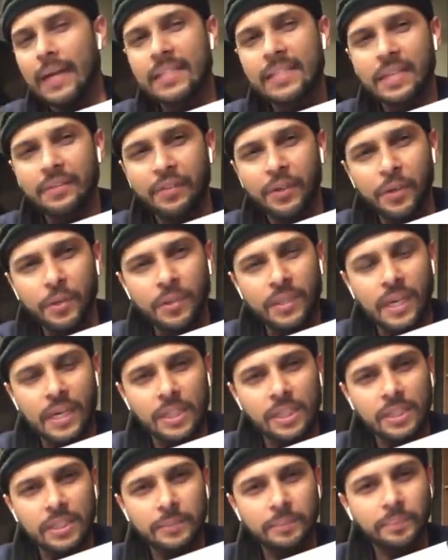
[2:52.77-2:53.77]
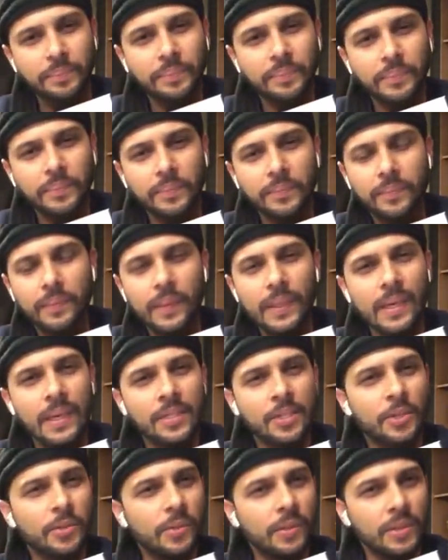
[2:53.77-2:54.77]
আজকে ভিডিওতে আসা
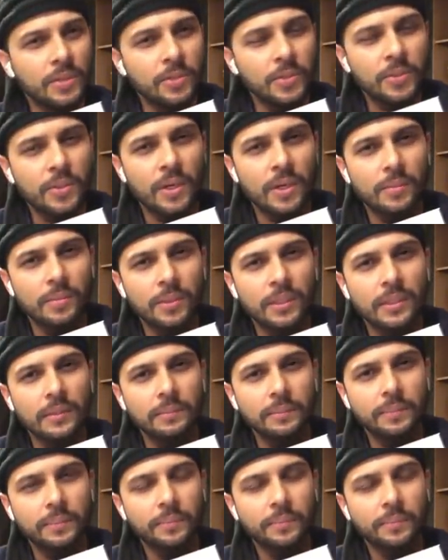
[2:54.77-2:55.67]
আচ্ছা কোনো লেসন করাবো না